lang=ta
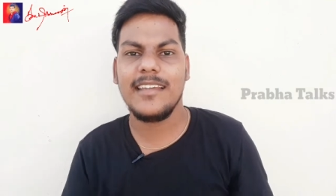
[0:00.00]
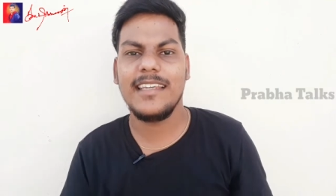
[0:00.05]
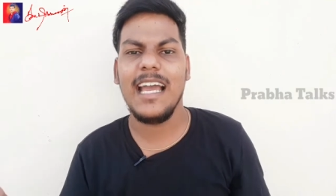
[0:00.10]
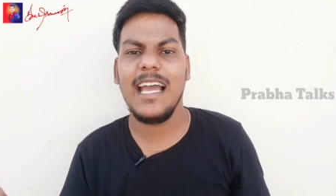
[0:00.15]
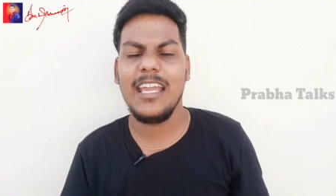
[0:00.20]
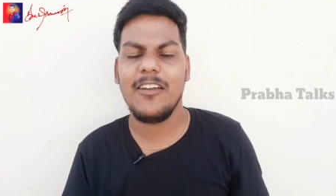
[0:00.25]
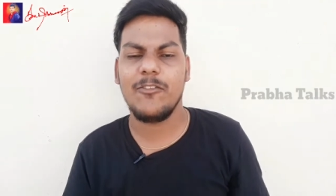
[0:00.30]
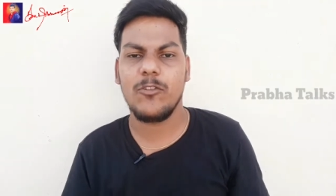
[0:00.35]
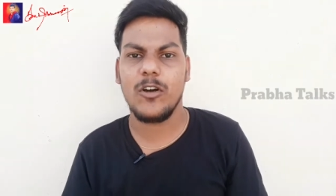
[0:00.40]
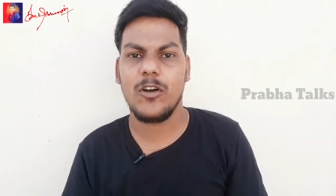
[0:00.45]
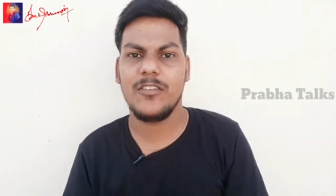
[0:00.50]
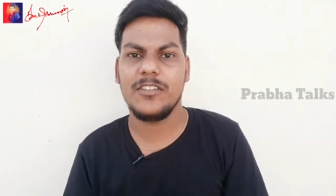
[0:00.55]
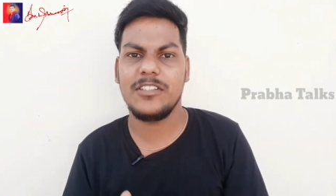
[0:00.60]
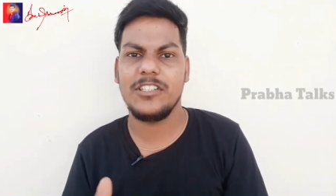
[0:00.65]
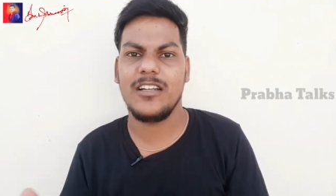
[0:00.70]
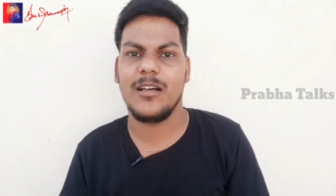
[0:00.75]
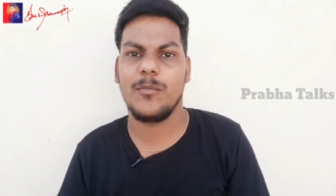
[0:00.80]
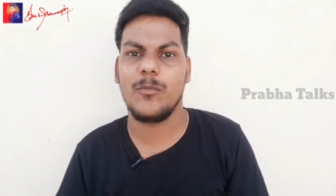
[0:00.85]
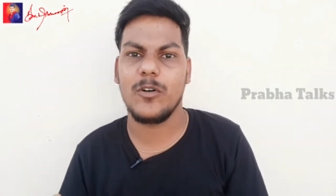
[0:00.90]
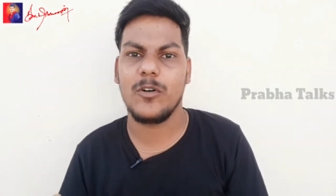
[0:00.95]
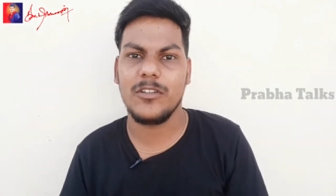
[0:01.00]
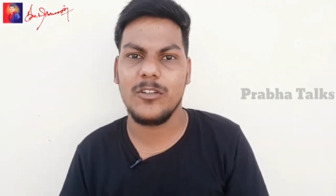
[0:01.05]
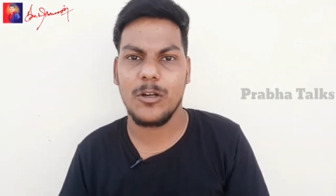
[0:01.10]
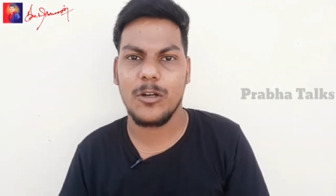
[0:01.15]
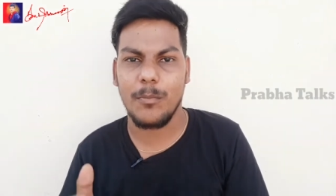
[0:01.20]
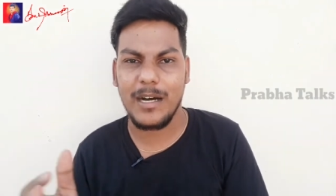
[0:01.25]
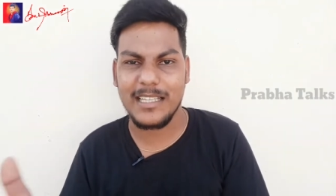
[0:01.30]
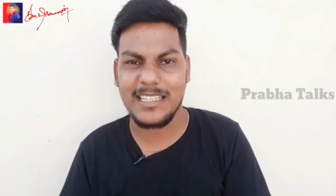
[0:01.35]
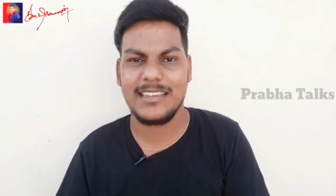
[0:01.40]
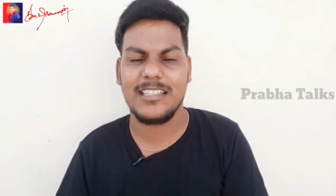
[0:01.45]
ஏன் இவ்வளோ விஷயம் நம்ம வந்து
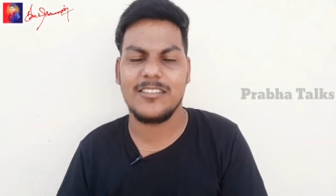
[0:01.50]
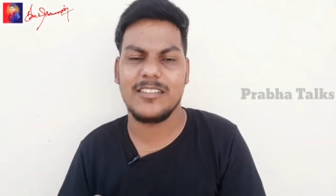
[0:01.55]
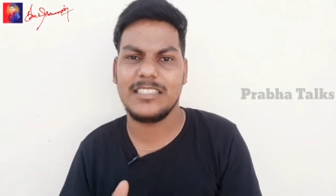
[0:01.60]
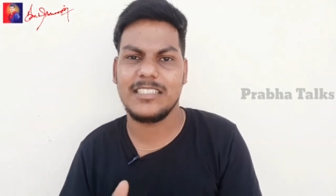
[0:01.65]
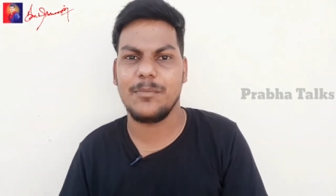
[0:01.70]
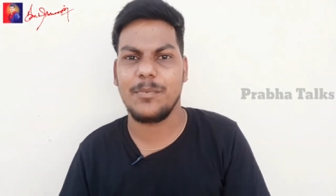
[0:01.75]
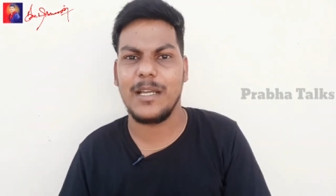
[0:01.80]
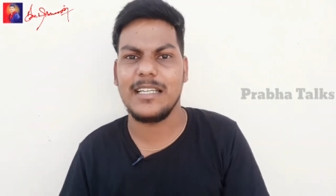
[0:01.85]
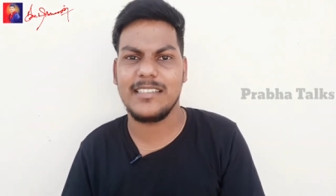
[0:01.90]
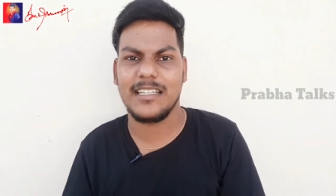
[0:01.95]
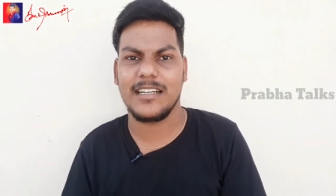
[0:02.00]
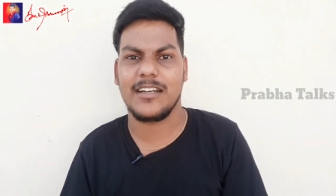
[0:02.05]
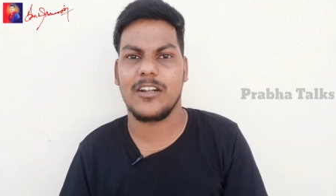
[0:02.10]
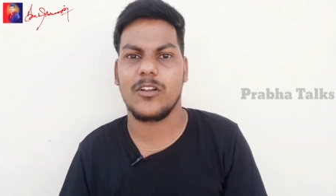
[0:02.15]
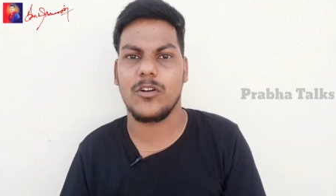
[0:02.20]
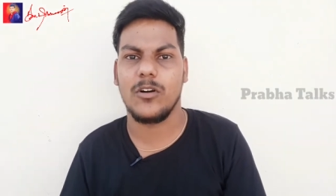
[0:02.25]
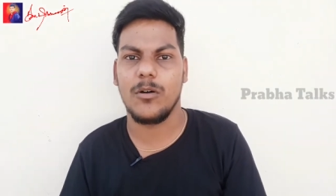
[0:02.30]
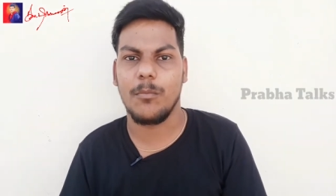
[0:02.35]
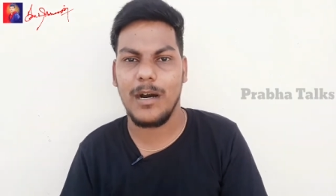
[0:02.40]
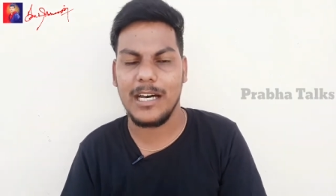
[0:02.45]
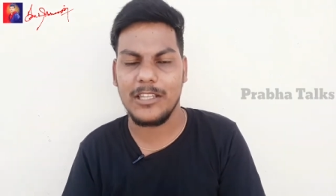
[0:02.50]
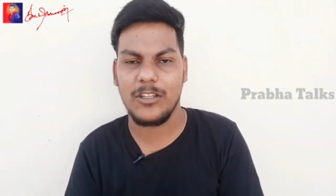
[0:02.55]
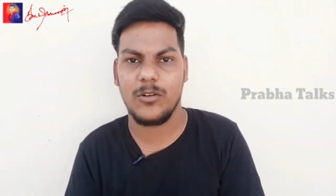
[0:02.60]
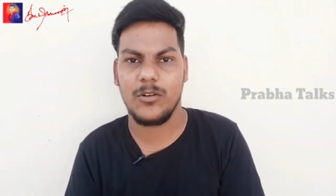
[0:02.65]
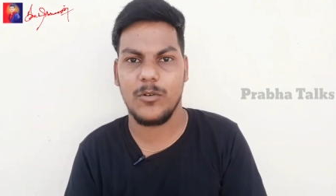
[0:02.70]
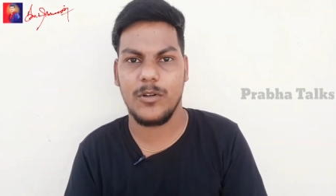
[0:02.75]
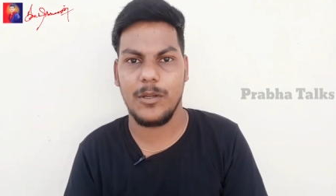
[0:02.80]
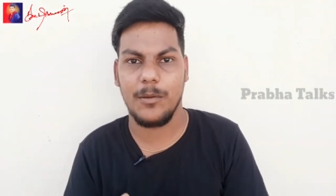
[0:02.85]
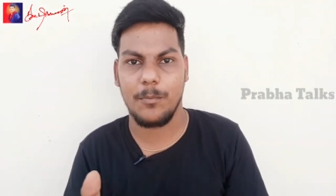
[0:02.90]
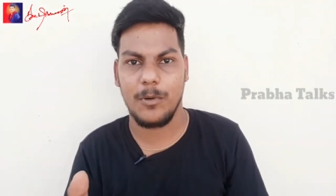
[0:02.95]
ஒரு மதத்தை வச்சு பேசிக்கிட்டு இருக்கோம்
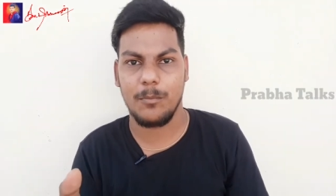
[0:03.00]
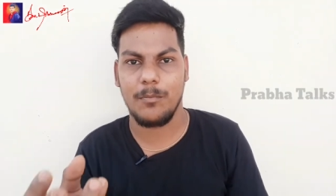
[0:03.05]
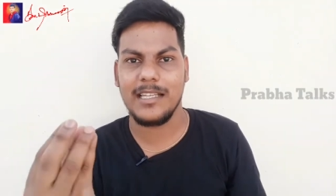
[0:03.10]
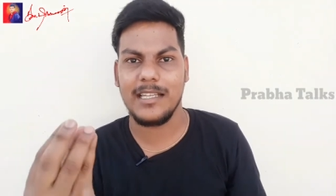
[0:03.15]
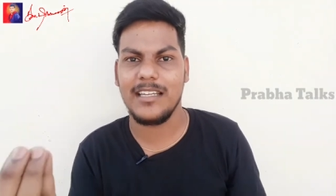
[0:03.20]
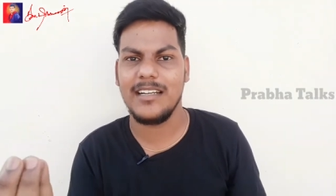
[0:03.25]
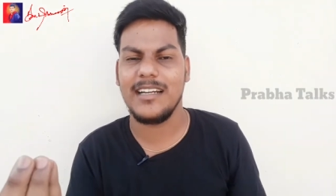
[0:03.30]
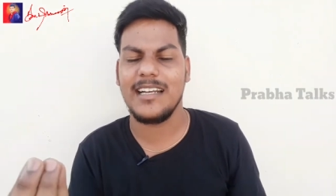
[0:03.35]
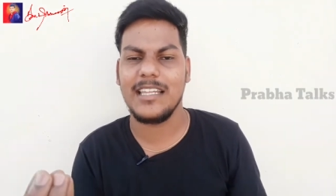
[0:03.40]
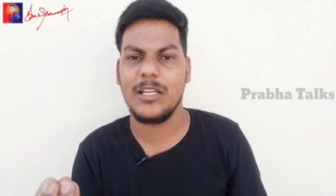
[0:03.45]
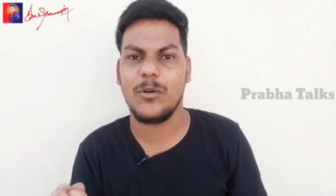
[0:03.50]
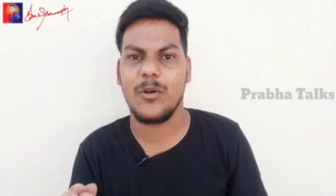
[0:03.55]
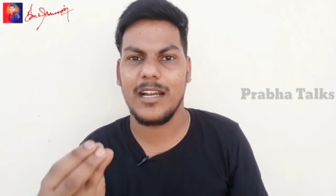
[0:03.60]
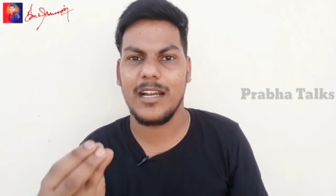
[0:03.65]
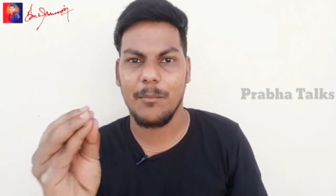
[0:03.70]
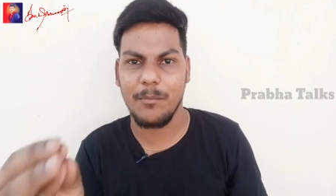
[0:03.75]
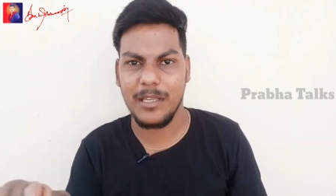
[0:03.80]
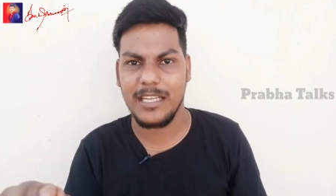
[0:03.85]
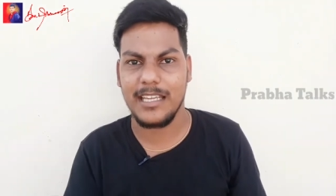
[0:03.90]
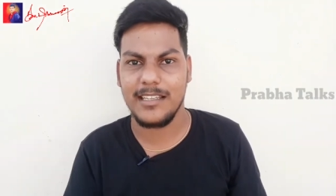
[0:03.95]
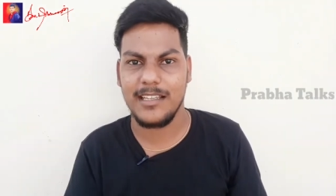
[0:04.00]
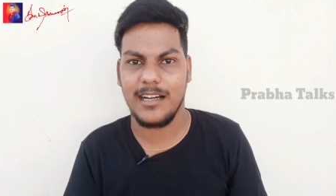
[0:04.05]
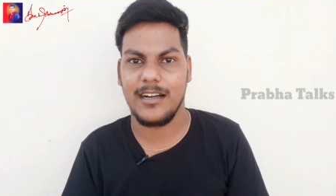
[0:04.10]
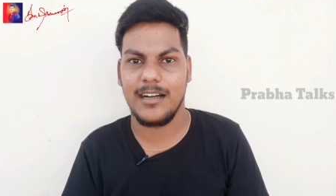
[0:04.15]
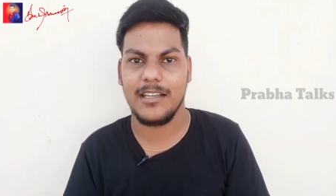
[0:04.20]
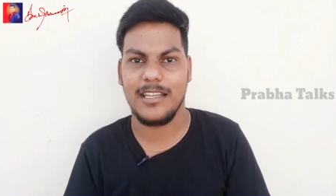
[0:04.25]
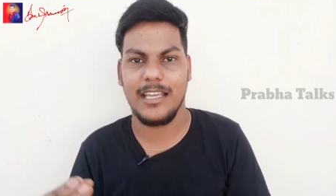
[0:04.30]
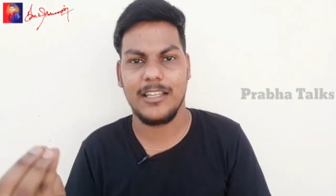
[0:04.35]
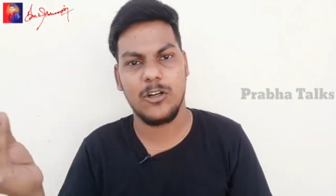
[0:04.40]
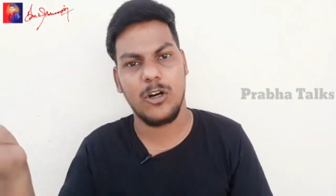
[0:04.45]
மதம் இப்போ மதன்றதே ஒரு நம்பிக்கை தான்